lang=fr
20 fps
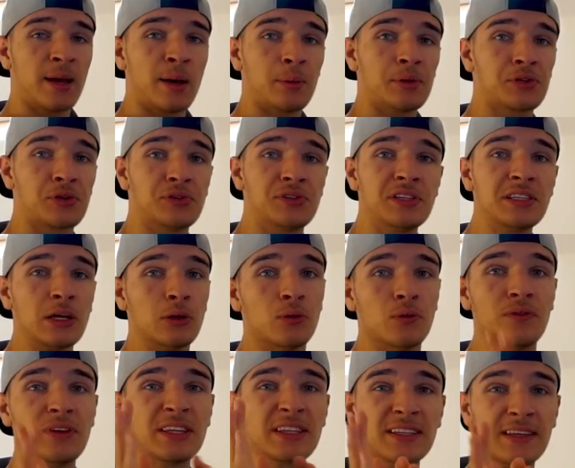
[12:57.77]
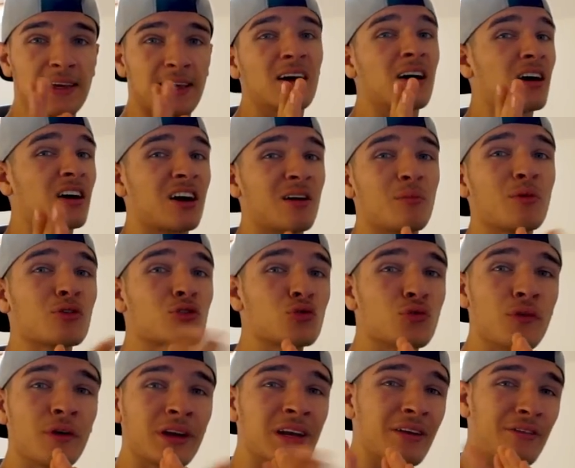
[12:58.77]
Parce que si t'as une vitre, euh, comment
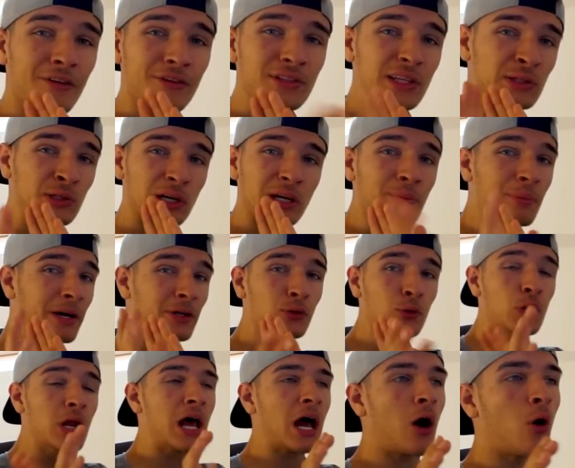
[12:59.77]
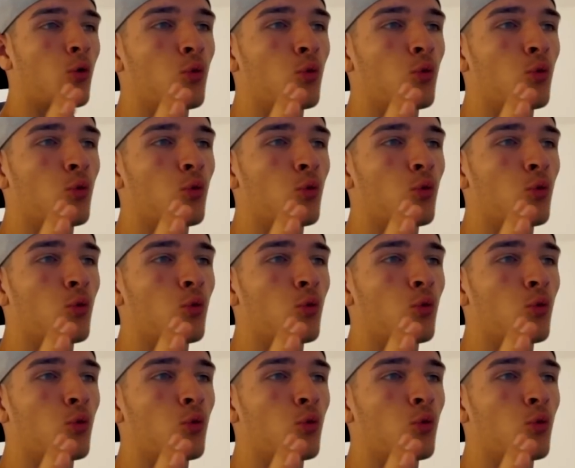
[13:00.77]
tu veux que les ventilateurs ils prennent de l'air